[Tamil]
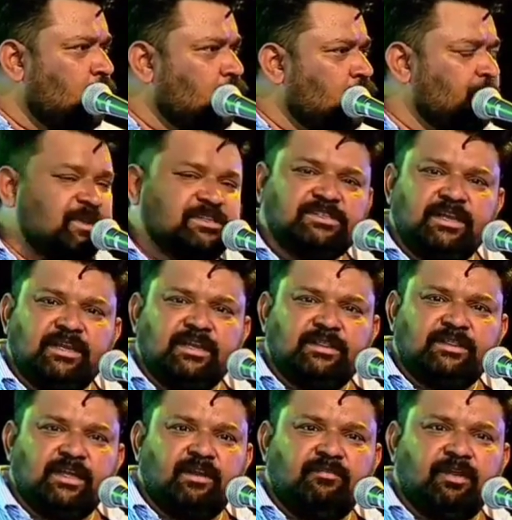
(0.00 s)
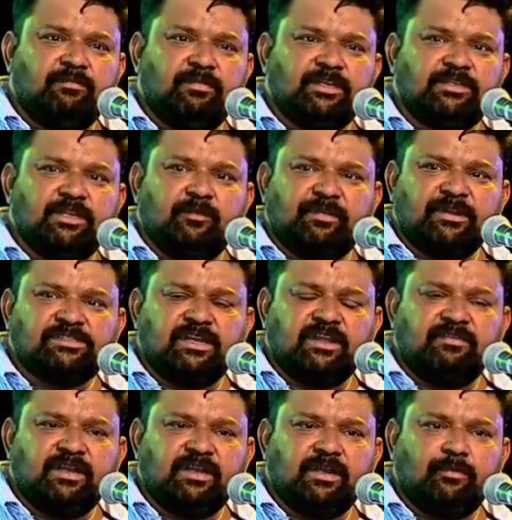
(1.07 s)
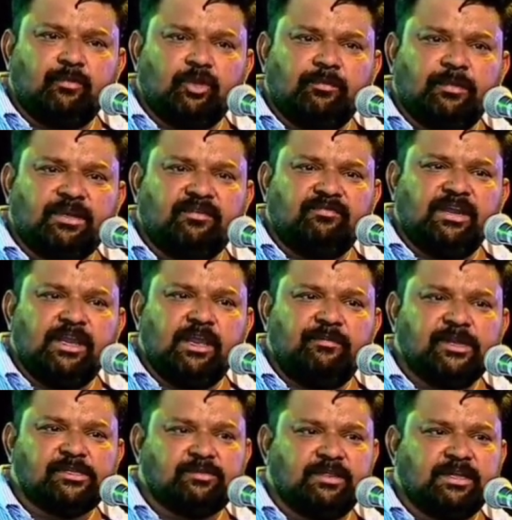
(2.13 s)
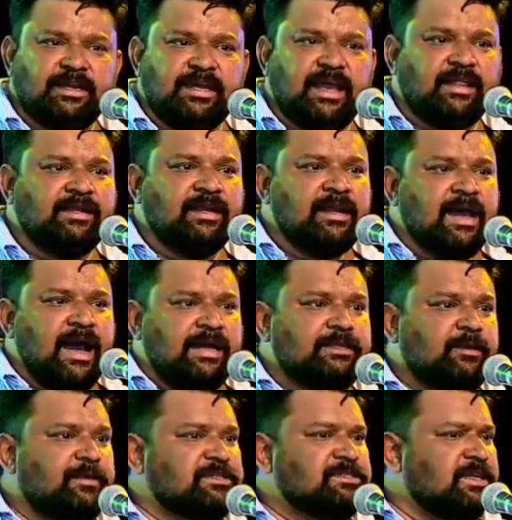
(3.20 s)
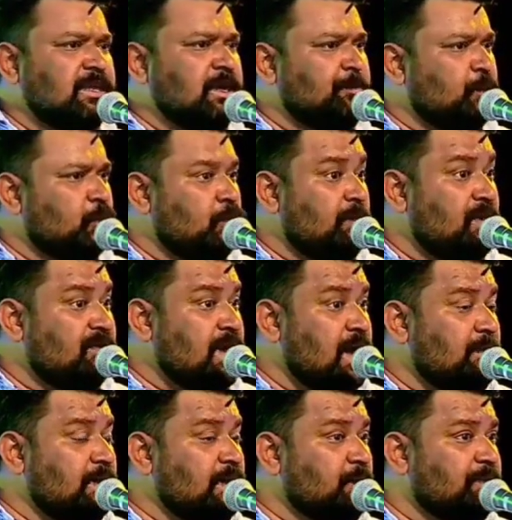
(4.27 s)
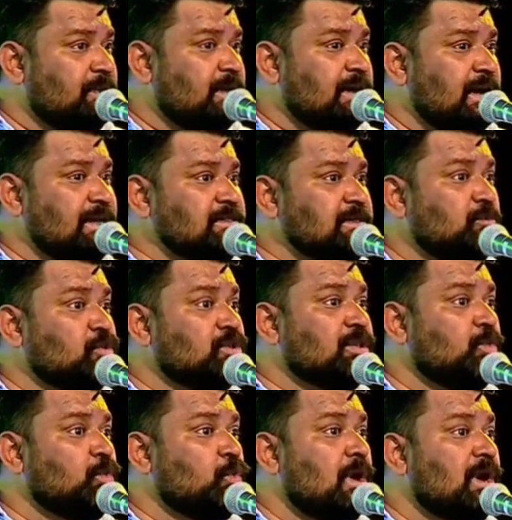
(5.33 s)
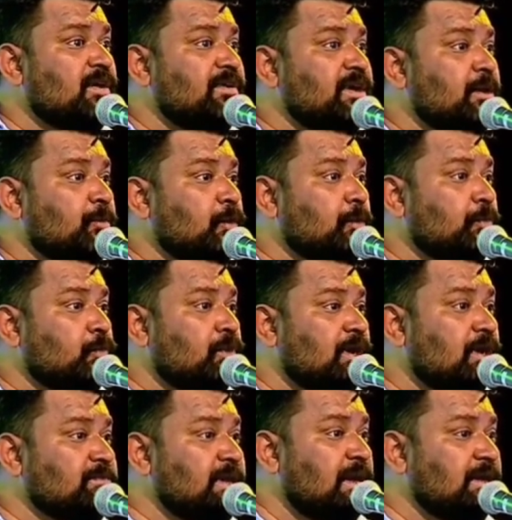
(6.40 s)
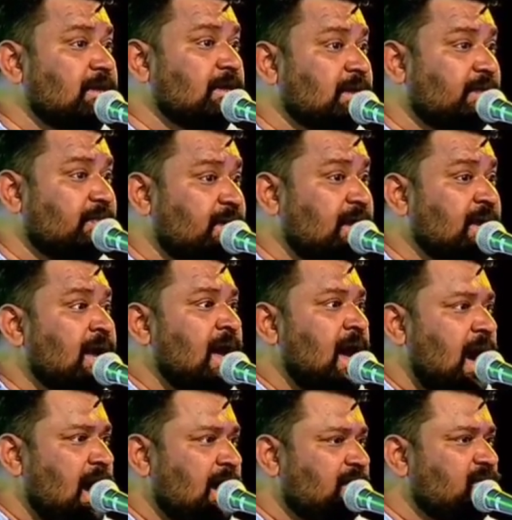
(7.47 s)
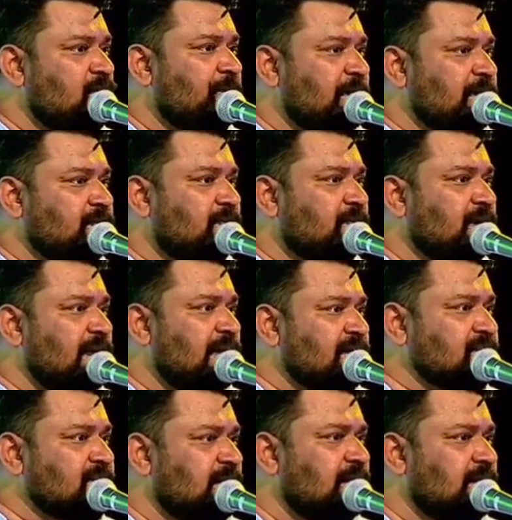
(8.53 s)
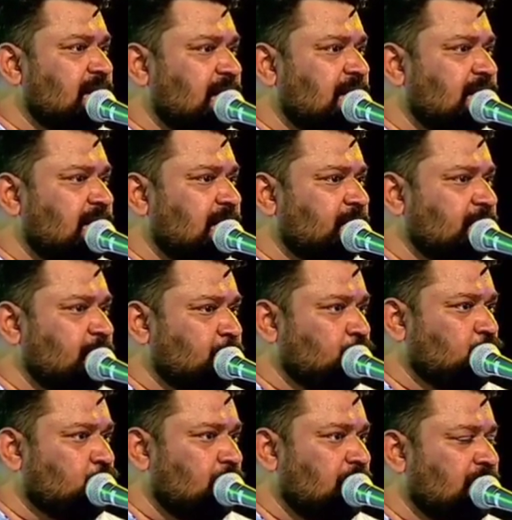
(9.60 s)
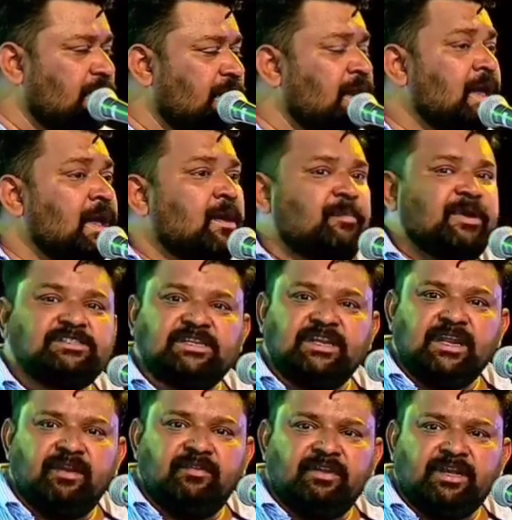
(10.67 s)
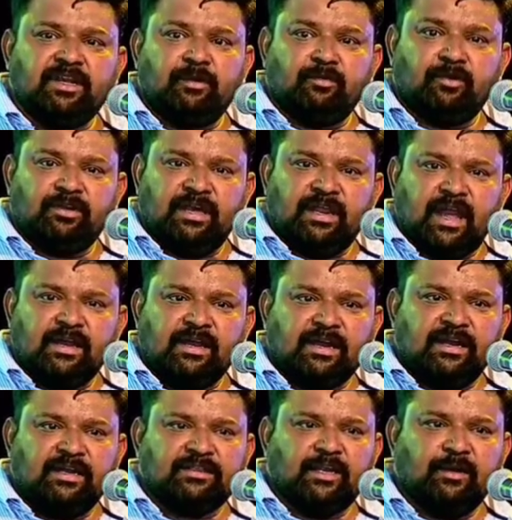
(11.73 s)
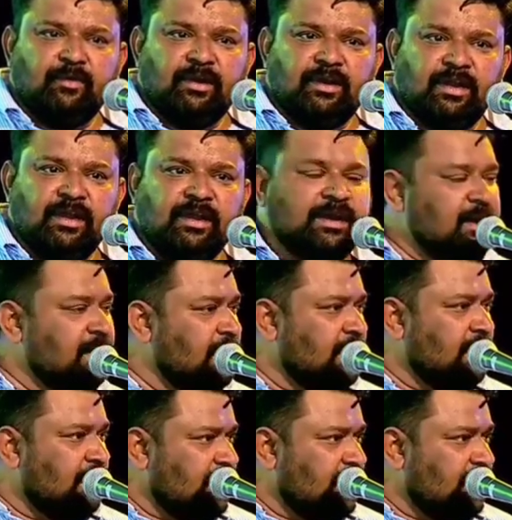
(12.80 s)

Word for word: ஒரு பிரச்சனைக்கு தீர்வு என்பது அந்த பிரச்சனை வருகிற போது மட்டும் வெளியே பேசுவது கிடையாது அந்த பிரச்சனை எப்பொழுதுமே வராமல் இருப்பதற்கான சமூகத்தை உருவாக்க வேண்டிய பொறுப்பு உங்களிடம் தான் இருக்கிறது ஆகவே படித்தவர்கள் அரசியல் என்றால் என்ன என்பதை புரிந்து கொள்ளுங்கள் பிரச்சனைகள் வருகிற போது நேராக களத்தில் போய் நில்லுங்கள்